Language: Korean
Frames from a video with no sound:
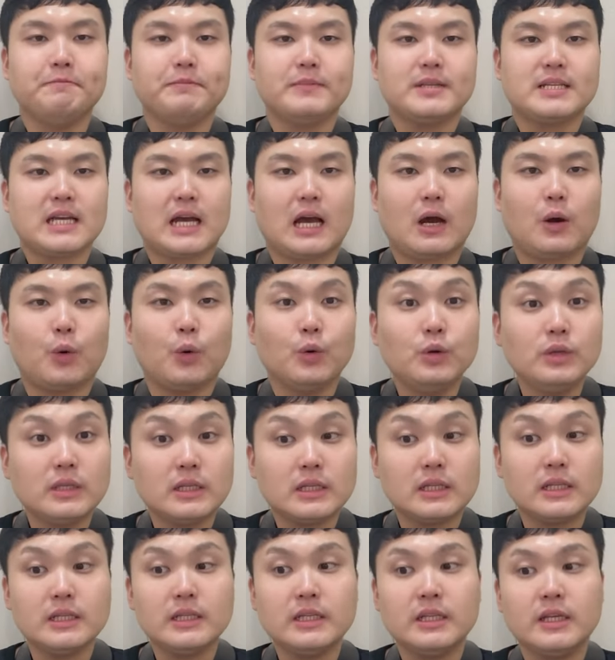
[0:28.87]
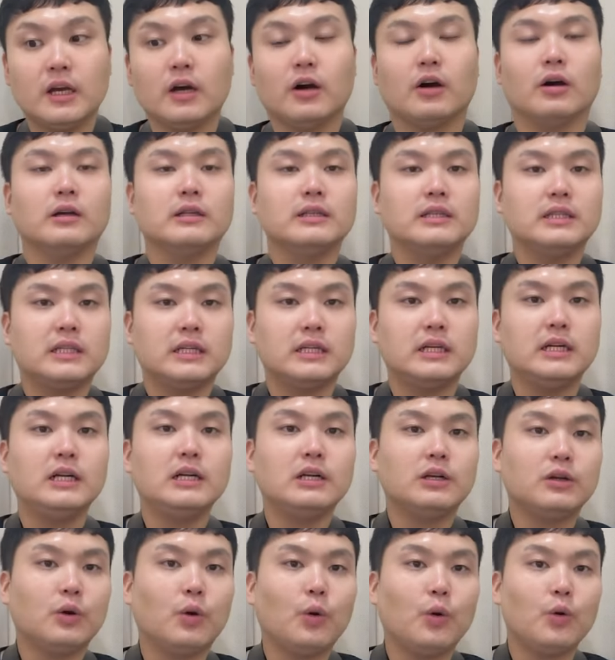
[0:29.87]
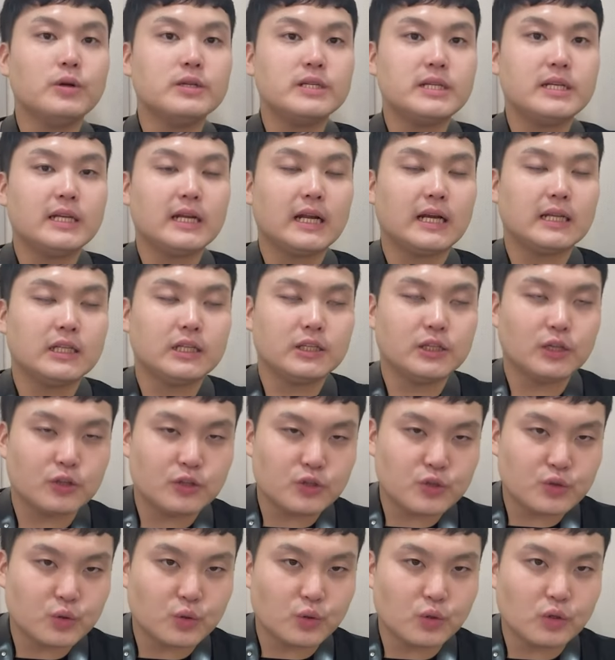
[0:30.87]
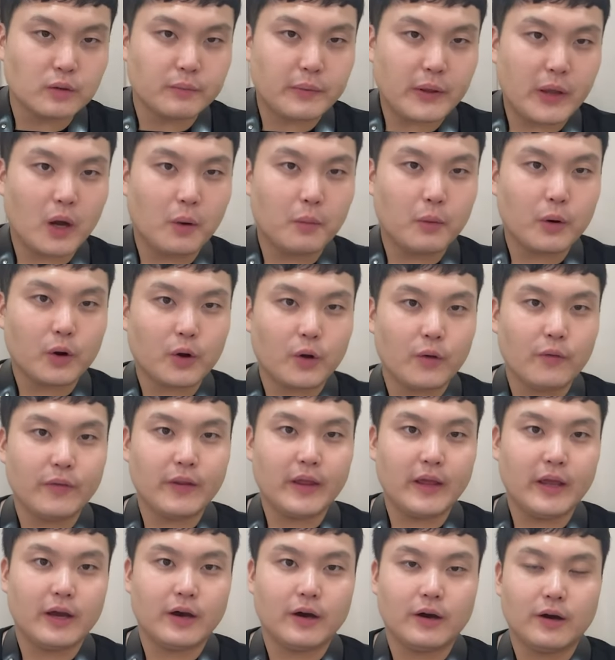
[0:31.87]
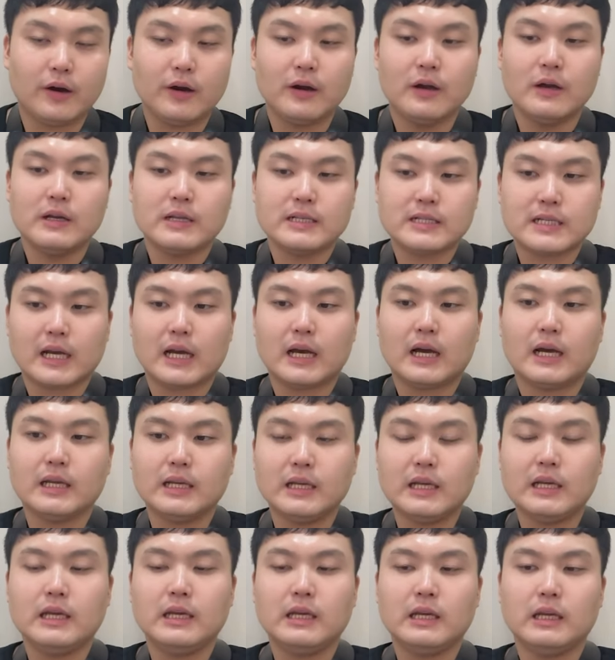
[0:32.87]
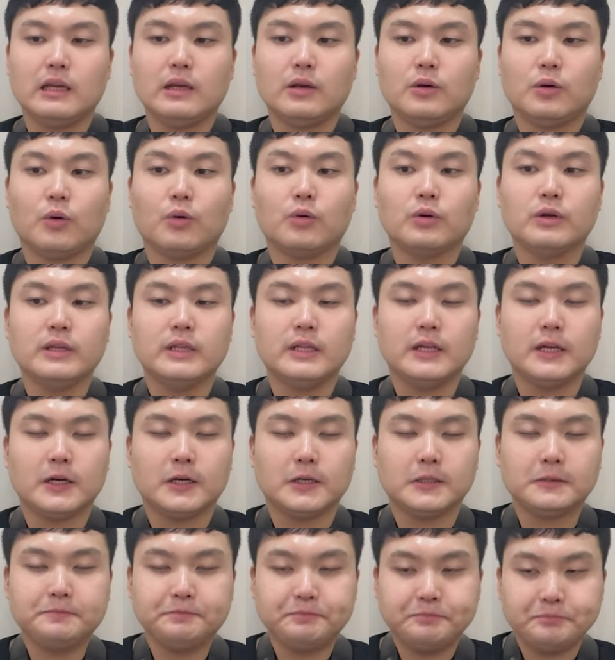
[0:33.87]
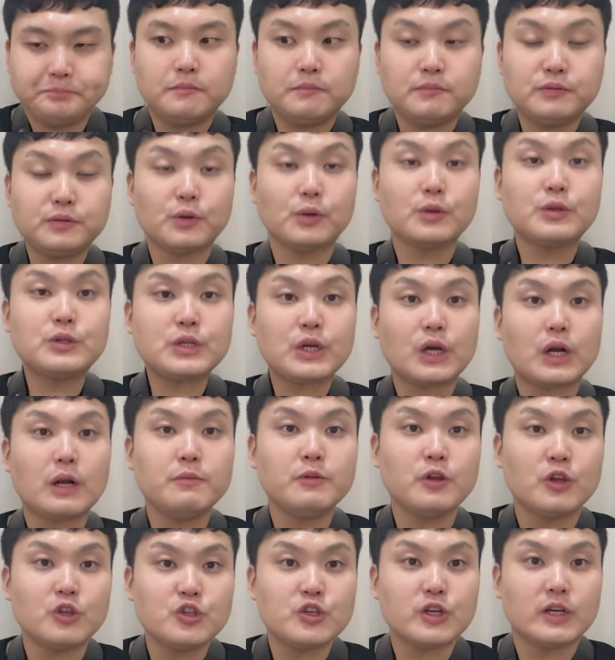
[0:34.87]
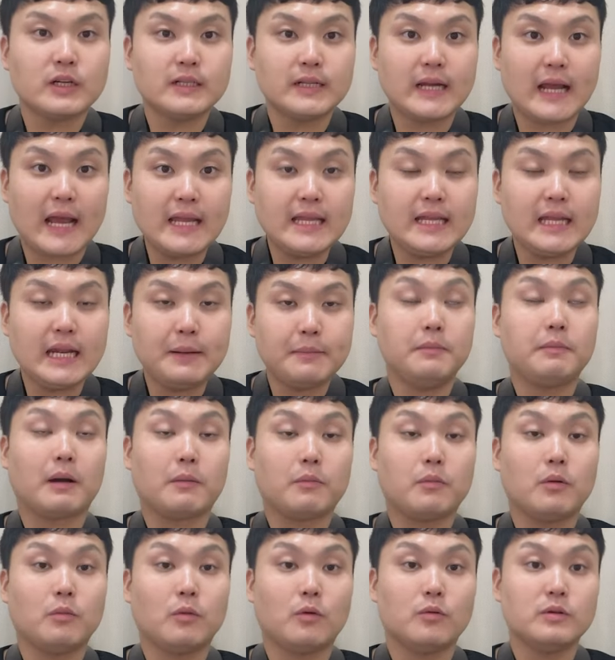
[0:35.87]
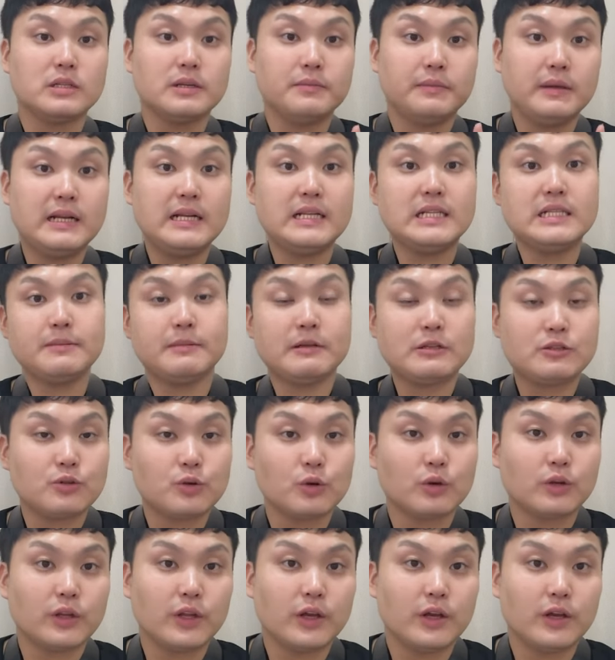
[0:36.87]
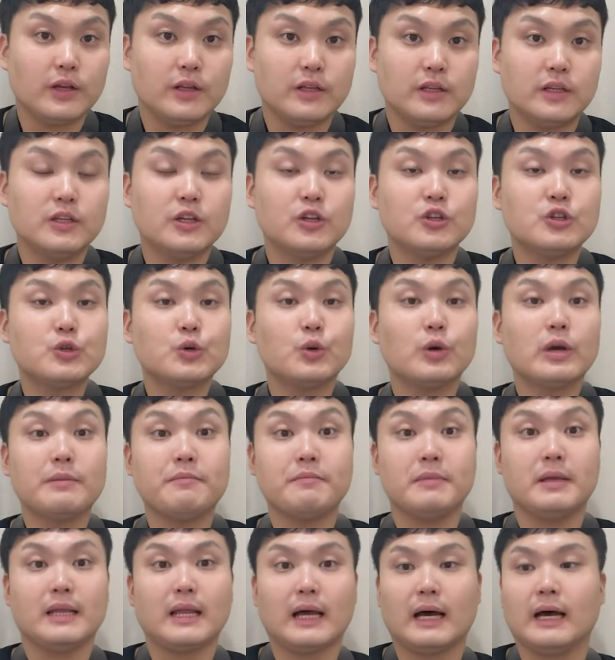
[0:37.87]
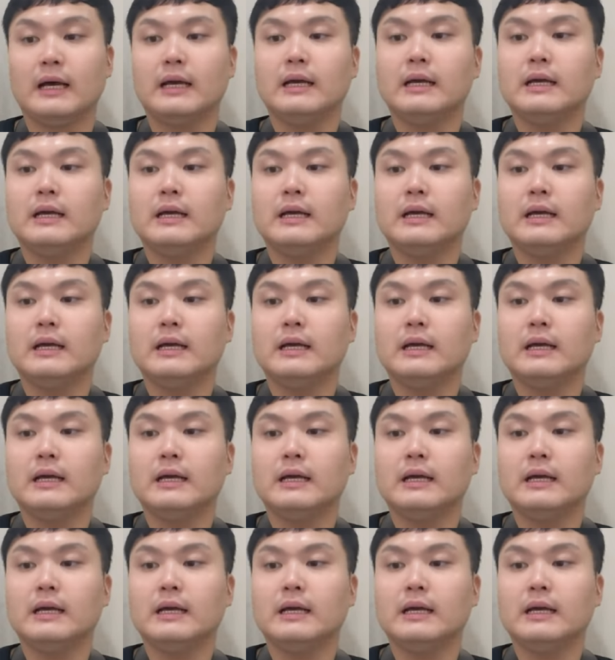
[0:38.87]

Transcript: 자, 오늘은요. 들꽃이라는 연주곡을 배워볼 건데요. 자, 이 곡은요. 프로처럼 연주하는 애드립 막보모음집 일 집에 수록되어 있는 연주곡입니다.